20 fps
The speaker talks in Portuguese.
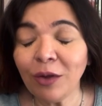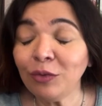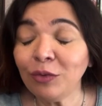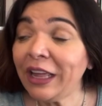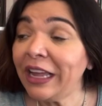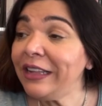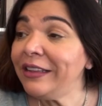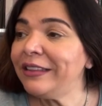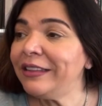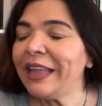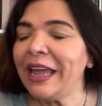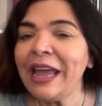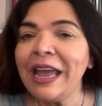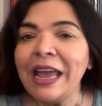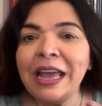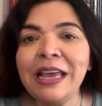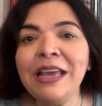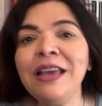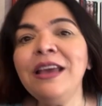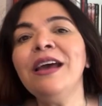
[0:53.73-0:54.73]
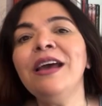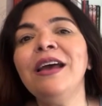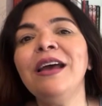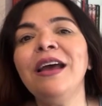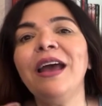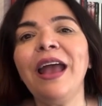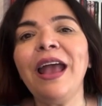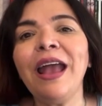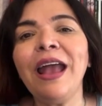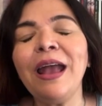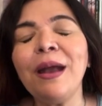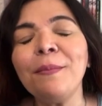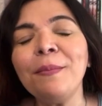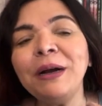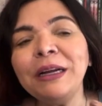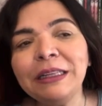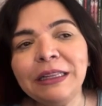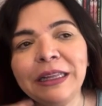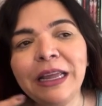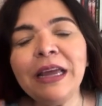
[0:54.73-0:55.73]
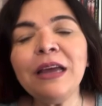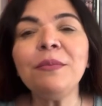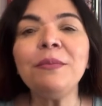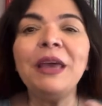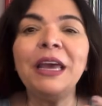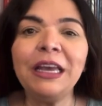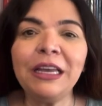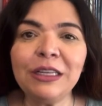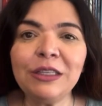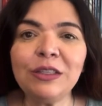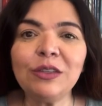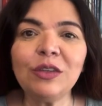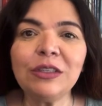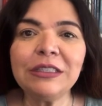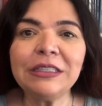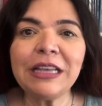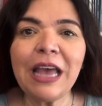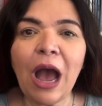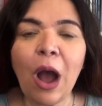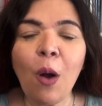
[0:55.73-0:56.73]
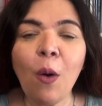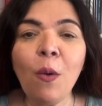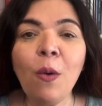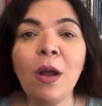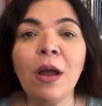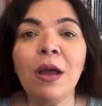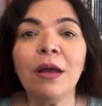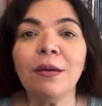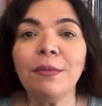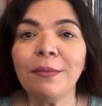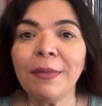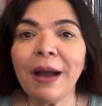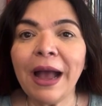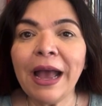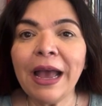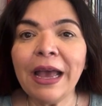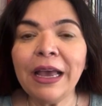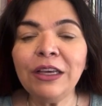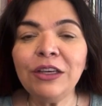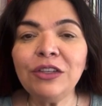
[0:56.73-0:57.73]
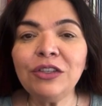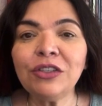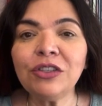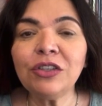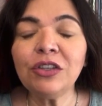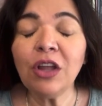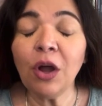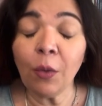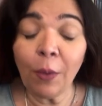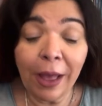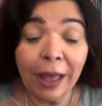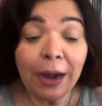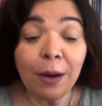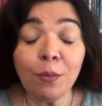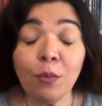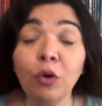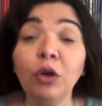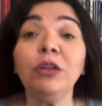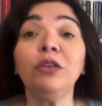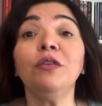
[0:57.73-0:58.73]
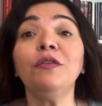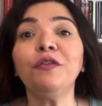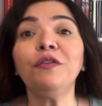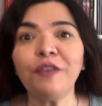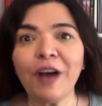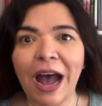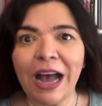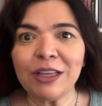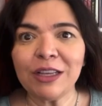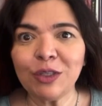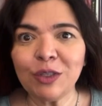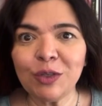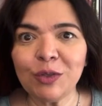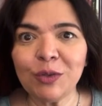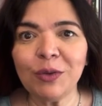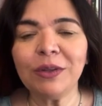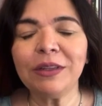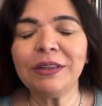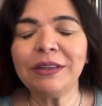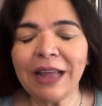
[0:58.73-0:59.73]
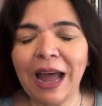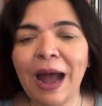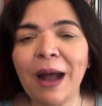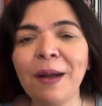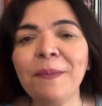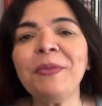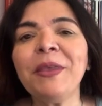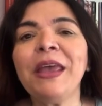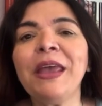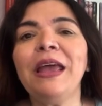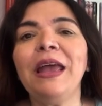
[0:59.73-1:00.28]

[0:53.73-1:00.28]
Eu tentei é, manter a minha rede social, mas não era muito fácil, tá?